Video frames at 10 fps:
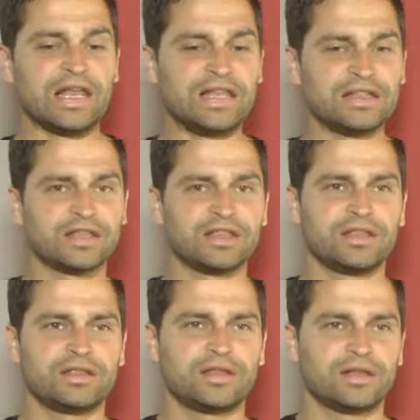El
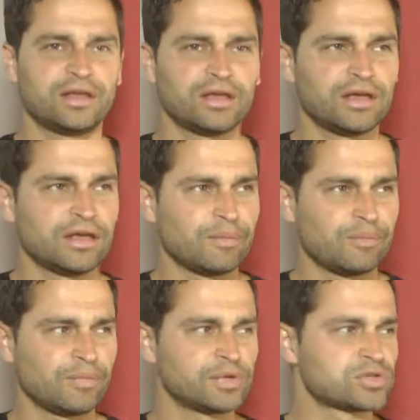
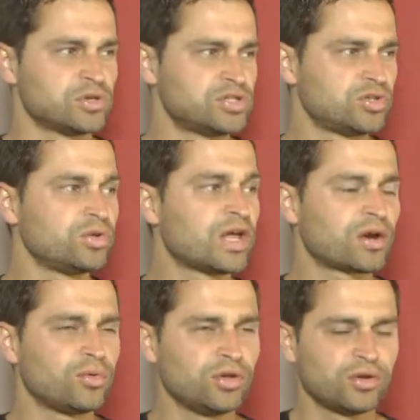intendente solicitó una
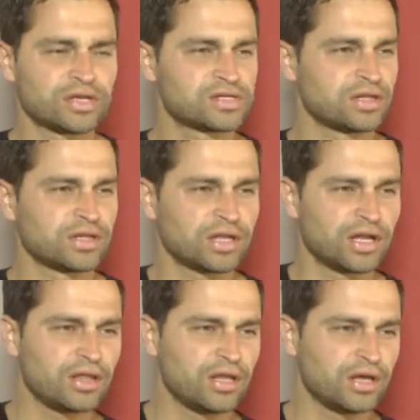reunión hace tres